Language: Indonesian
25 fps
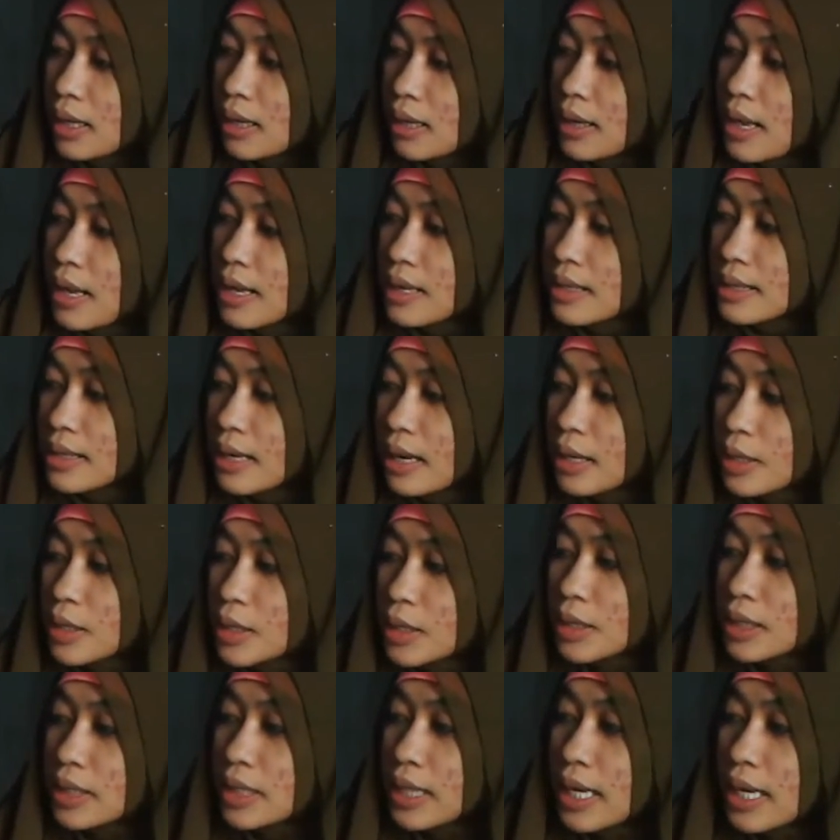Dan
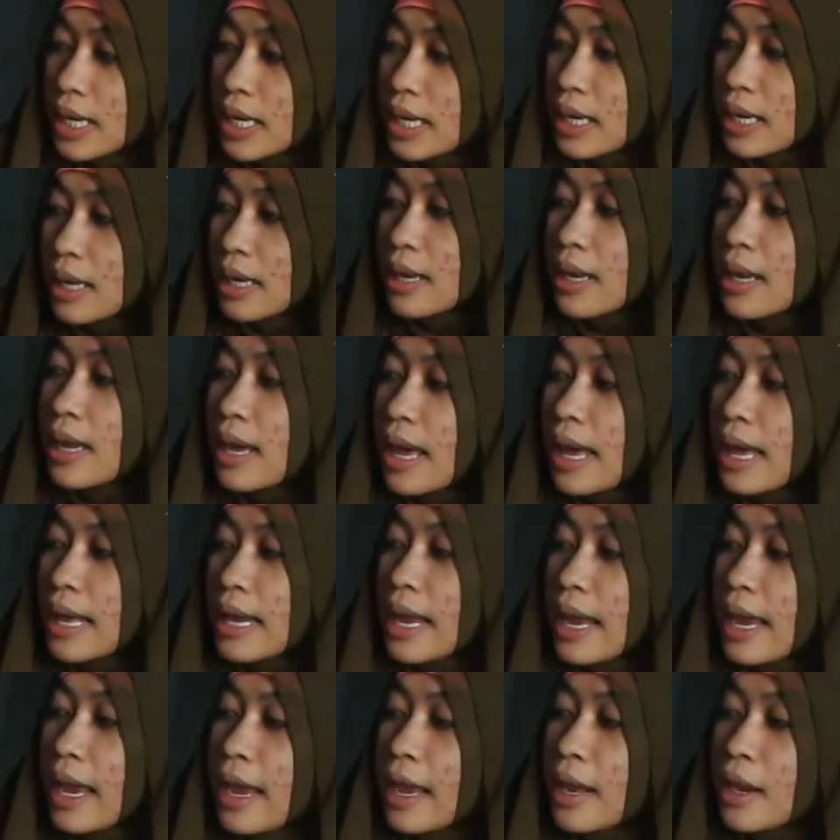selanjutnya
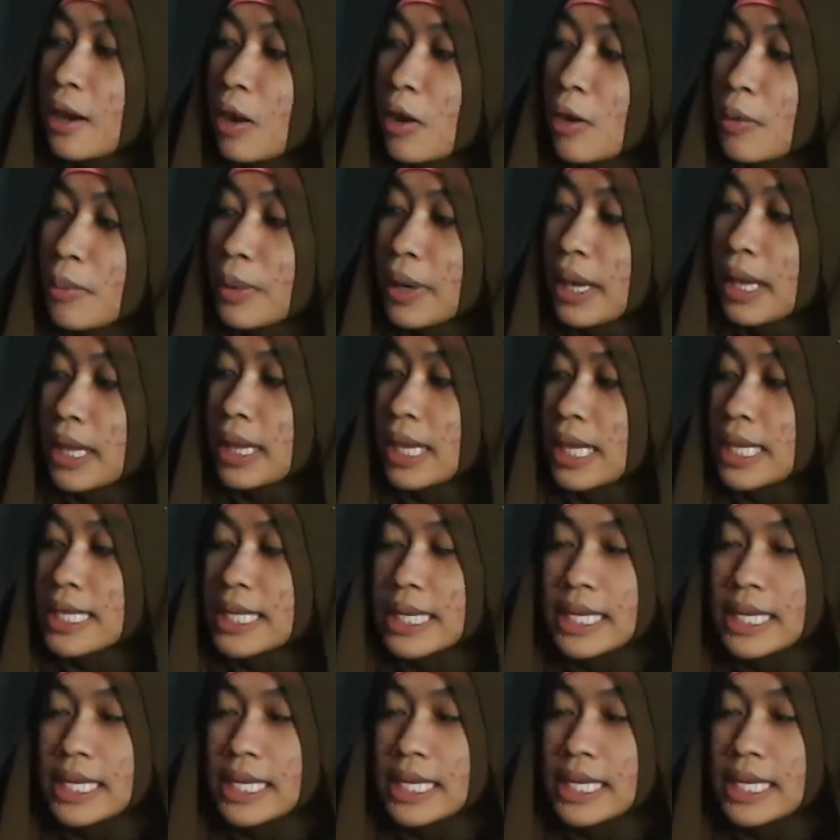ada end operating